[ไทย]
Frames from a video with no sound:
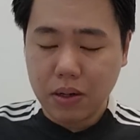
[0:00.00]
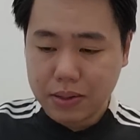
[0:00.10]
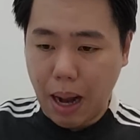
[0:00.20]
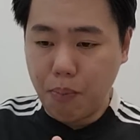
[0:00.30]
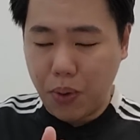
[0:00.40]

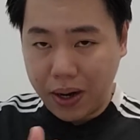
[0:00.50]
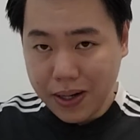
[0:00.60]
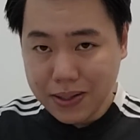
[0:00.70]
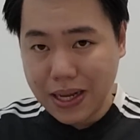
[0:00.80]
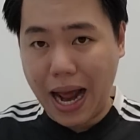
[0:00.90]
ต่ำกว่าค
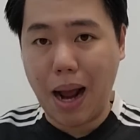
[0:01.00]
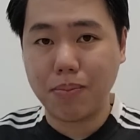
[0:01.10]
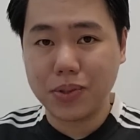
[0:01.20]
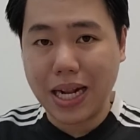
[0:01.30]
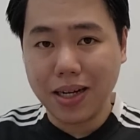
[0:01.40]
รึ่งสนาม
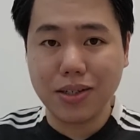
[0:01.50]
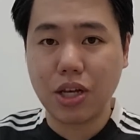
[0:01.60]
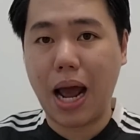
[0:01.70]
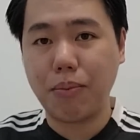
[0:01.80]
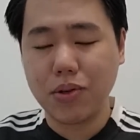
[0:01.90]
เส้นครึ่งส
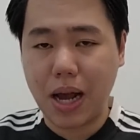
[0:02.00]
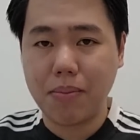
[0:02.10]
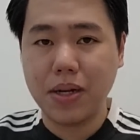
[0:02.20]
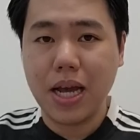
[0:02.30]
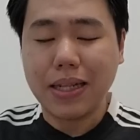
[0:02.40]
นามด้วย
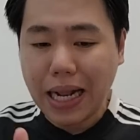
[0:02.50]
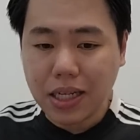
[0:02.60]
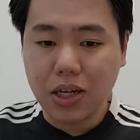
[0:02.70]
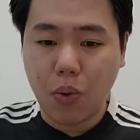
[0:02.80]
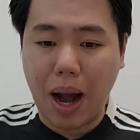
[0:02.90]
ซ้ำนั่น
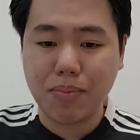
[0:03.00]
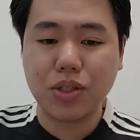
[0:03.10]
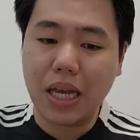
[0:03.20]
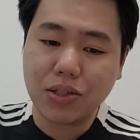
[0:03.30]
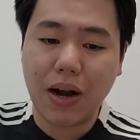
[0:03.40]
คือความ
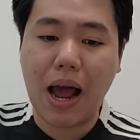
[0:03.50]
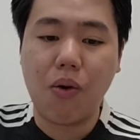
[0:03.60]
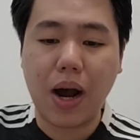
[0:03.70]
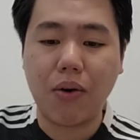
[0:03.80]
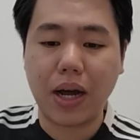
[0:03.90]
เสียสละขอ
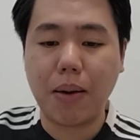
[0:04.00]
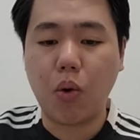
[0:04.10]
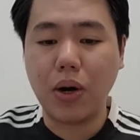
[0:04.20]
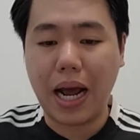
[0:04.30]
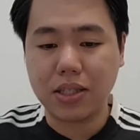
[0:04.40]
งเขานะครับค
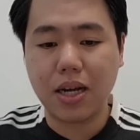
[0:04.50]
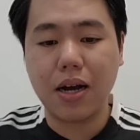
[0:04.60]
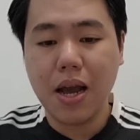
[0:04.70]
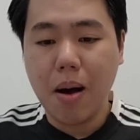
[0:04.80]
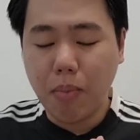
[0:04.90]
นอาจจะ
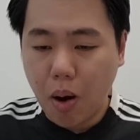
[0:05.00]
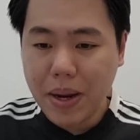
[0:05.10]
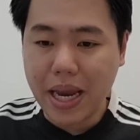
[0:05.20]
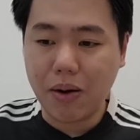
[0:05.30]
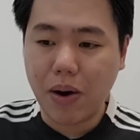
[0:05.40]
มองไม่
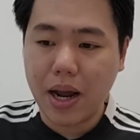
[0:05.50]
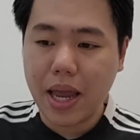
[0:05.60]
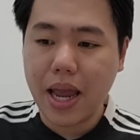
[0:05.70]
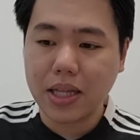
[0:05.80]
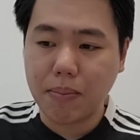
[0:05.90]
เห็นว่า
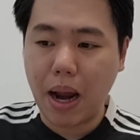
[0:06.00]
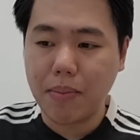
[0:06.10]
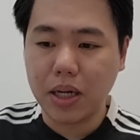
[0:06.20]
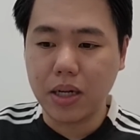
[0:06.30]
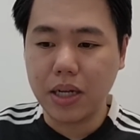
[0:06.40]
เอ๊ะทำไม
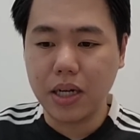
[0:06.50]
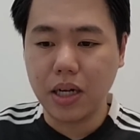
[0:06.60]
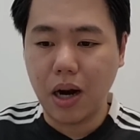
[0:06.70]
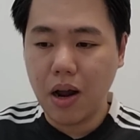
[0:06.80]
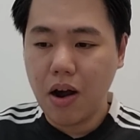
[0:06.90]
เมื่อคืนนี่คื
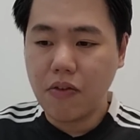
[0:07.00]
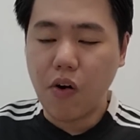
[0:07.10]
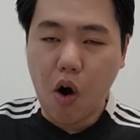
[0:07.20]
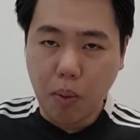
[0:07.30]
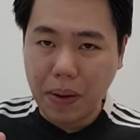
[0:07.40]
อฟ
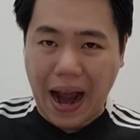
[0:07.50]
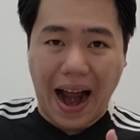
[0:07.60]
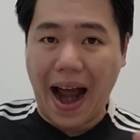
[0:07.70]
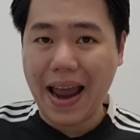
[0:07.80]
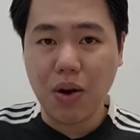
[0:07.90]
อร์ม
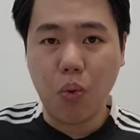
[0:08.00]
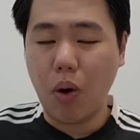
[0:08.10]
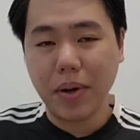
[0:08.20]
หายหัวไป